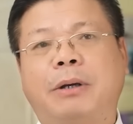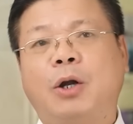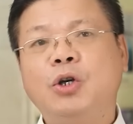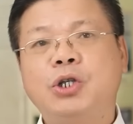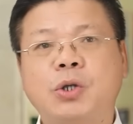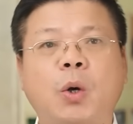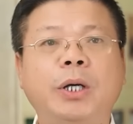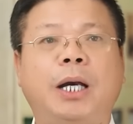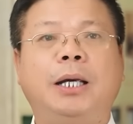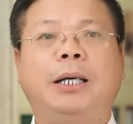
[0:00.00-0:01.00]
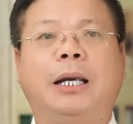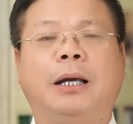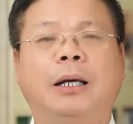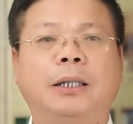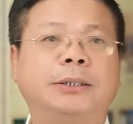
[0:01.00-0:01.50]
mà nói dối hay
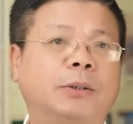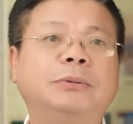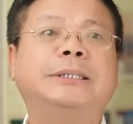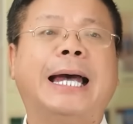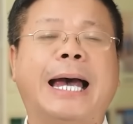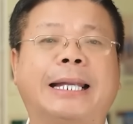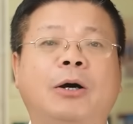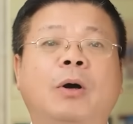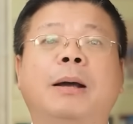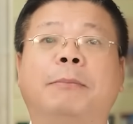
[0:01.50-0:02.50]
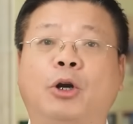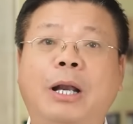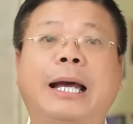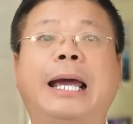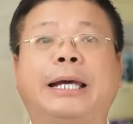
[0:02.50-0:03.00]
là sống giả đâu, mà nó
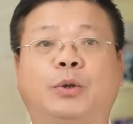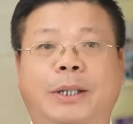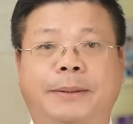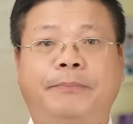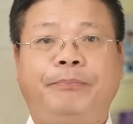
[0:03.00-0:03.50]
là nghệ thuật.